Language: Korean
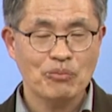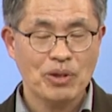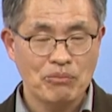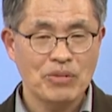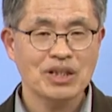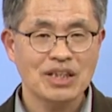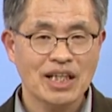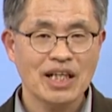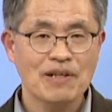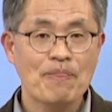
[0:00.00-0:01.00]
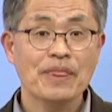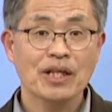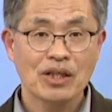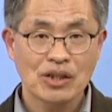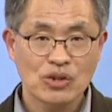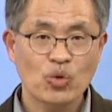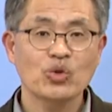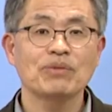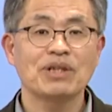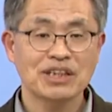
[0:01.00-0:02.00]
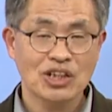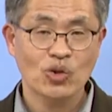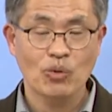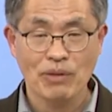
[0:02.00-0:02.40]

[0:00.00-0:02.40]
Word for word: 편명인데 그걸 독립된 책으로